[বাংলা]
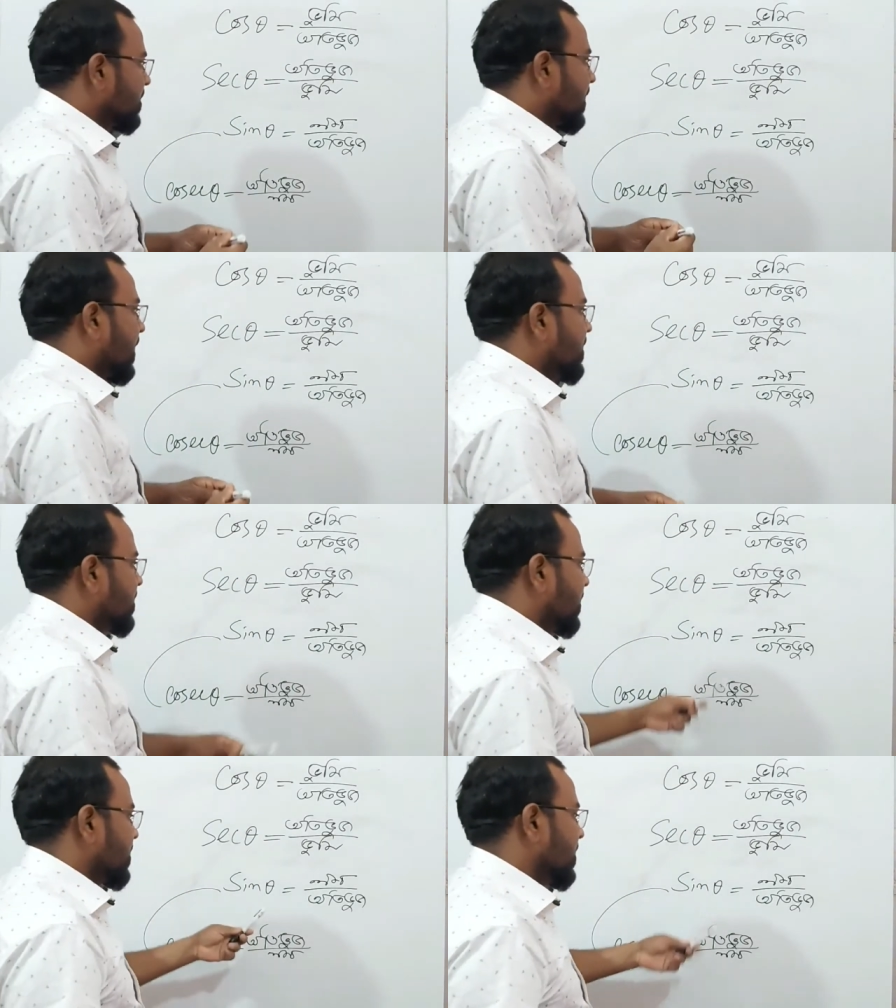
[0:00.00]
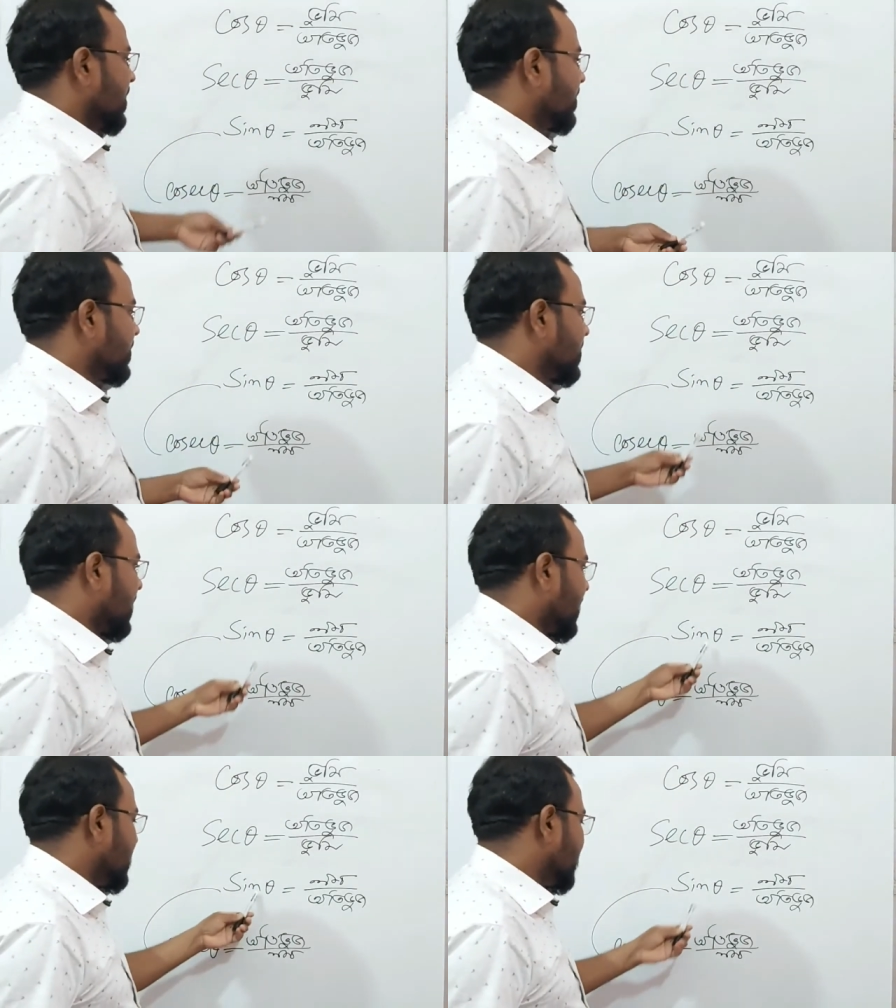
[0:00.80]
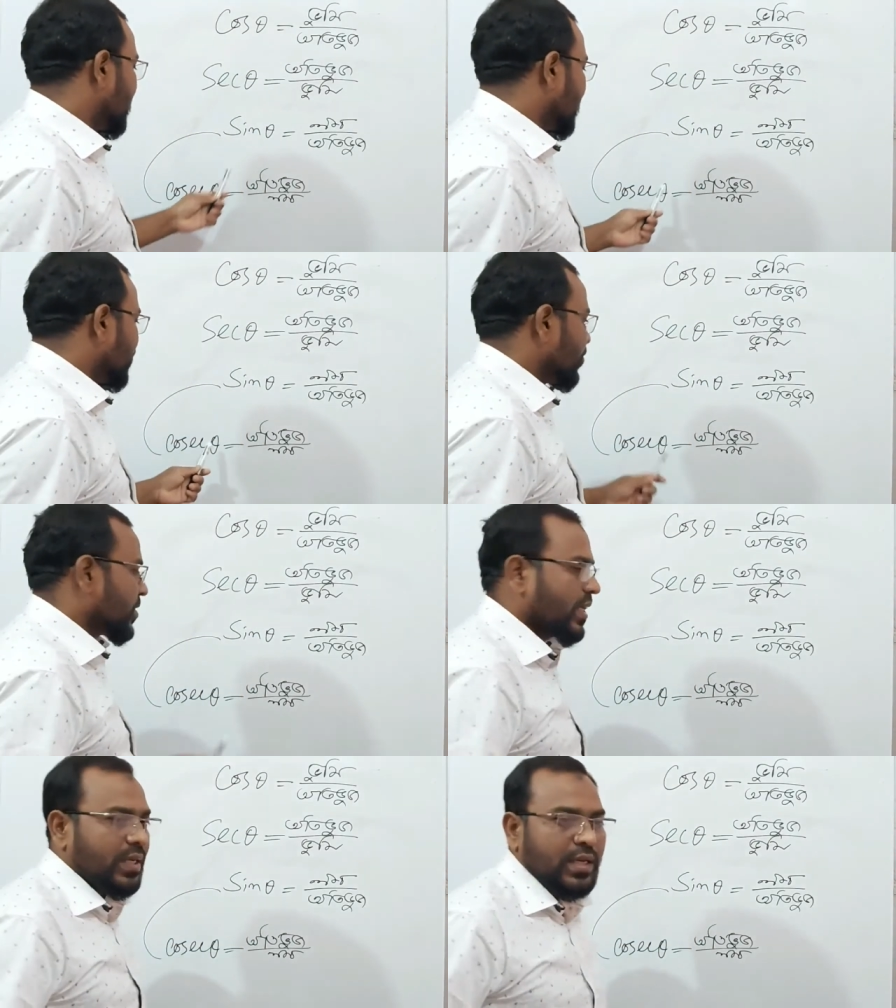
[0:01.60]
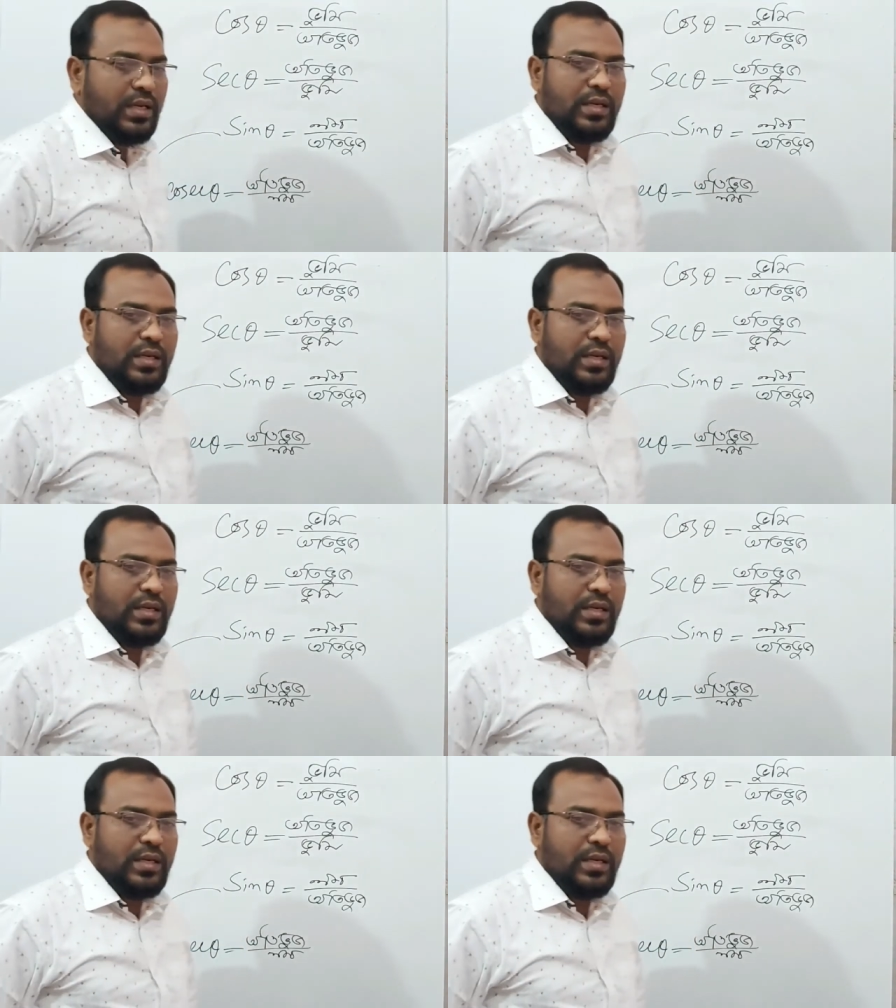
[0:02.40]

সাইন জেনেছিলাম সাইন থেকে কোষেকে